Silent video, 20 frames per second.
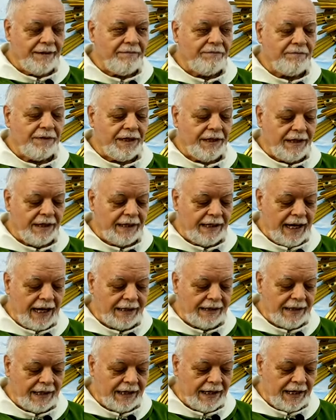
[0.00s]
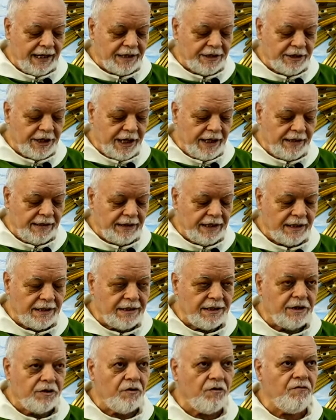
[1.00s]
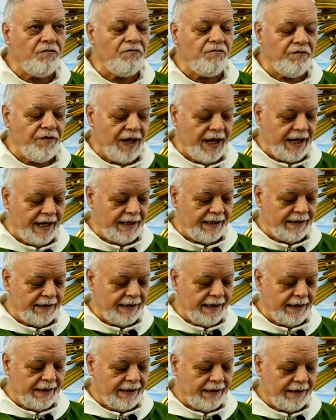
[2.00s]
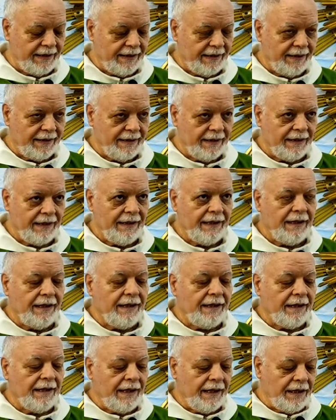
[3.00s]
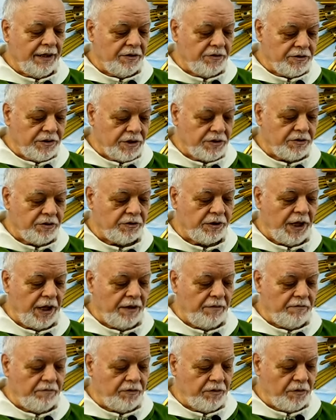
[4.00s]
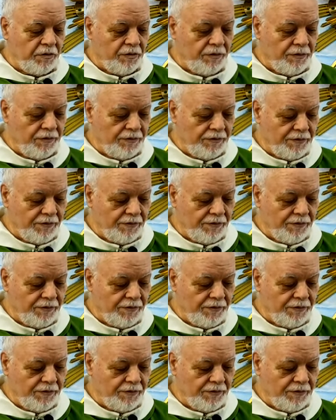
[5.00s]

Predicate che la gente si converta. E nello stesso tempo